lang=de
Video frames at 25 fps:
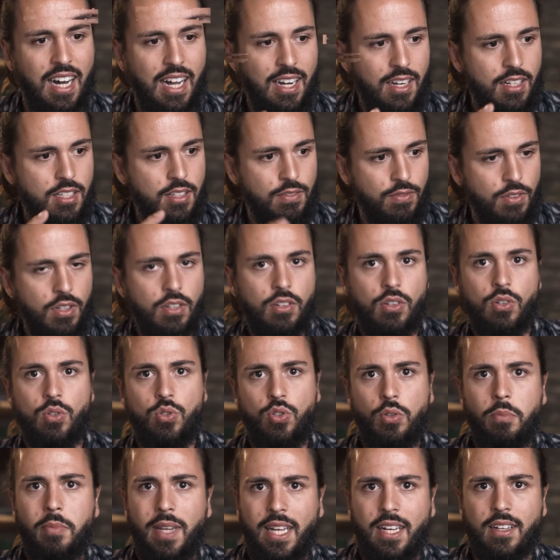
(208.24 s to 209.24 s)
Alles wirkt
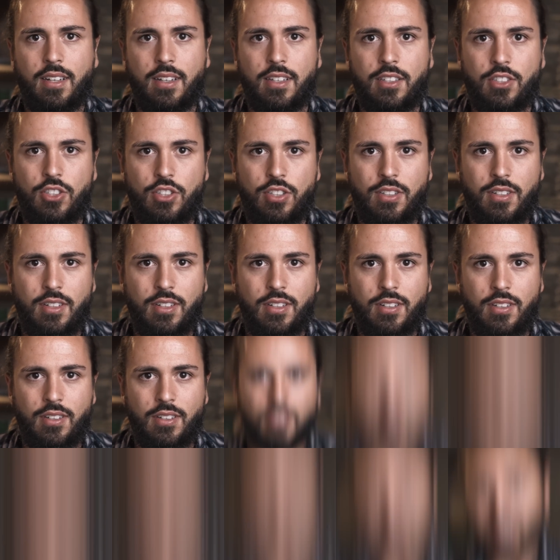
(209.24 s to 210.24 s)
symmetrisch.
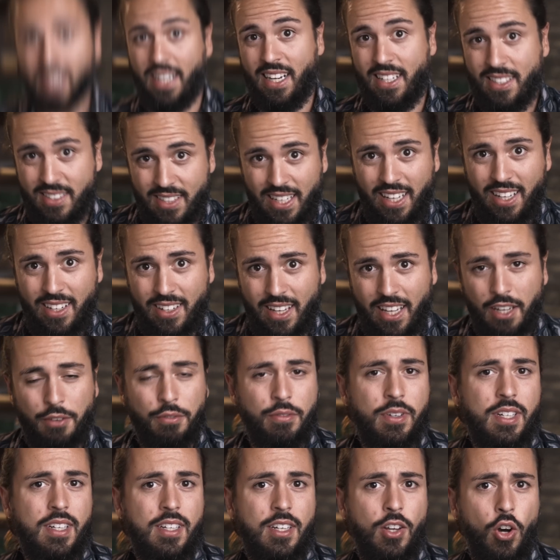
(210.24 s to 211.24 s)
Bei LSD hingegen
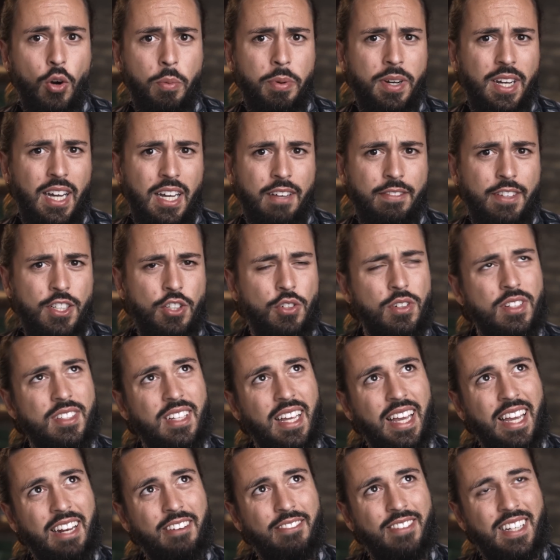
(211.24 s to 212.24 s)
finde ich die OpenEye Visuals
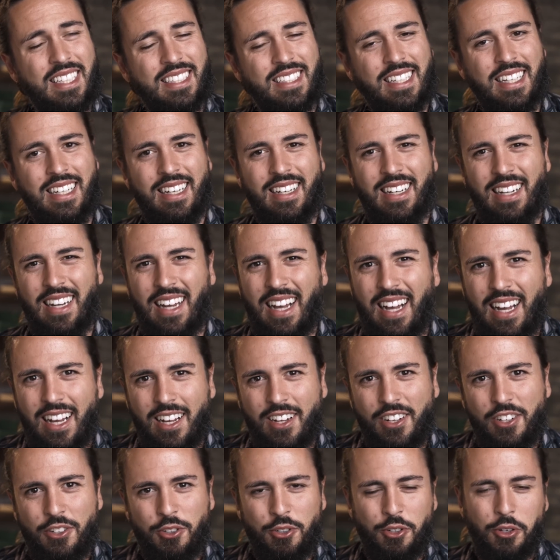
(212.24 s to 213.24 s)
etwas
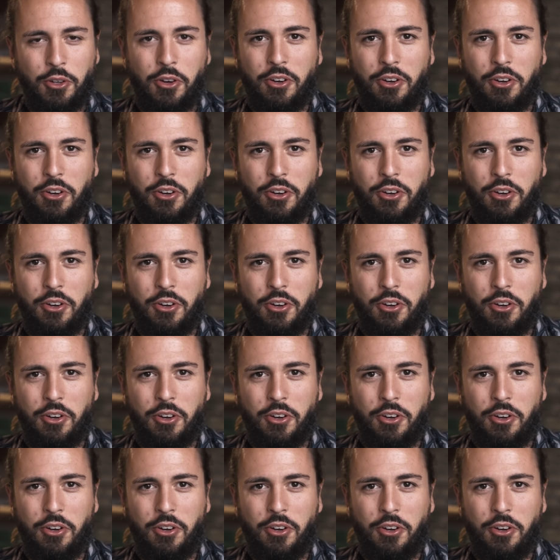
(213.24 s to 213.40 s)
klarer und